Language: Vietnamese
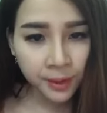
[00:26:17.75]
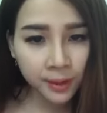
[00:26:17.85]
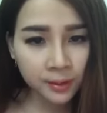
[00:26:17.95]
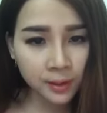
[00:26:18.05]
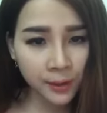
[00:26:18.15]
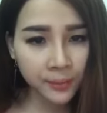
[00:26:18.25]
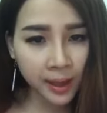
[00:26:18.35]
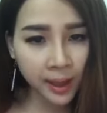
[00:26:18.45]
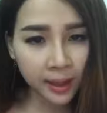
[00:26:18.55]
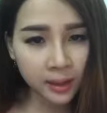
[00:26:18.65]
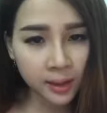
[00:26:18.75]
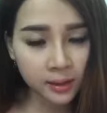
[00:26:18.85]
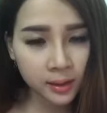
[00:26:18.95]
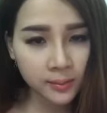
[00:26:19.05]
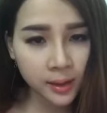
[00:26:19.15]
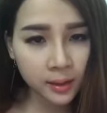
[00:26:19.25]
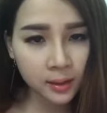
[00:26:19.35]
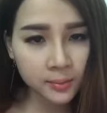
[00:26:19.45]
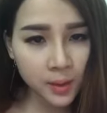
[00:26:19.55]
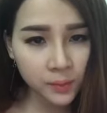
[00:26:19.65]
Ừ, Hồng Hải, có gì bạn
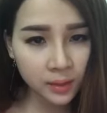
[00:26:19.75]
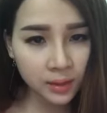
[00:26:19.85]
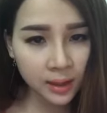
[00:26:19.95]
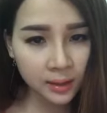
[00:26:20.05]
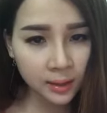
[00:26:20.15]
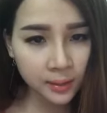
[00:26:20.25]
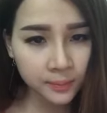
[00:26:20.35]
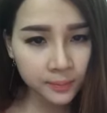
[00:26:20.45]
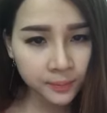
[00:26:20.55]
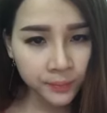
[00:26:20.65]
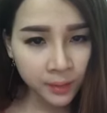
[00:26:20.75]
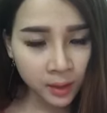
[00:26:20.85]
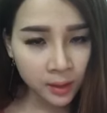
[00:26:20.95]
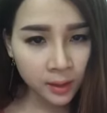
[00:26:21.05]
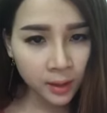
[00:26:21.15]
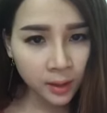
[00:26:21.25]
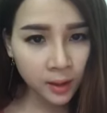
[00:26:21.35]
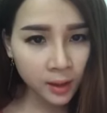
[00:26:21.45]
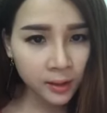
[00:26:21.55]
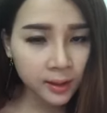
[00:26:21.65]
inbox cho Trang nha. À,
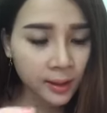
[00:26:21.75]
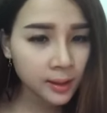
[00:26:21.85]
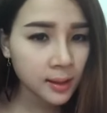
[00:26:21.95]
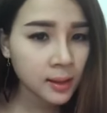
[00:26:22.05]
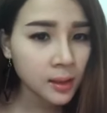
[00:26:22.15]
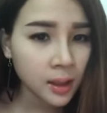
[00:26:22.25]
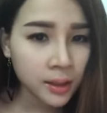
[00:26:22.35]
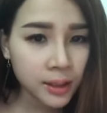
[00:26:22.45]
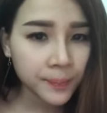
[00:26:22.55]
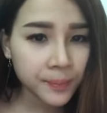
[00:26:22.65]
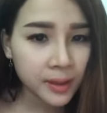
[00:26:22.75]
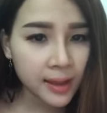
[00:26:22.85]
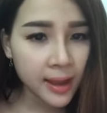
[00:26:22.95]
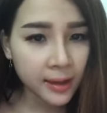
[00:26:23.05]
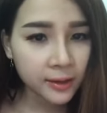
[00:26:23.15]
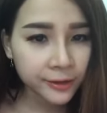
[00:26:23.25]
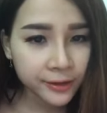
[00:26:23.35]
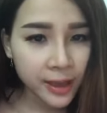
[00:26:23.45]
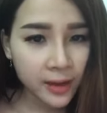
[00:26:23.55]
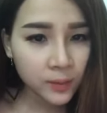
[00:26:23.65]
gửi cái cái chụp cái da, gửi
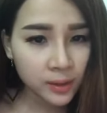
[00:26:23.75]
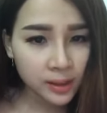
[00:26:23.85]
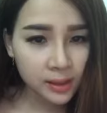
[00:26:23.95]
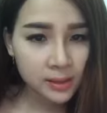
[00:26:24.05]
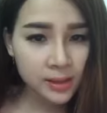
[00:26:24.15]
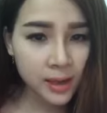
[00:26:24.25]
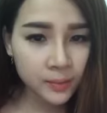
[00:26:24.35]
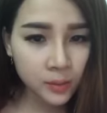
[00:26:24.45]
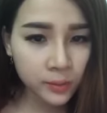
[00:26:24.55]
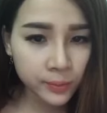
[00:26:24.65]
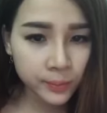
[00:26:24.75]
da qua cho Trang xem luôn.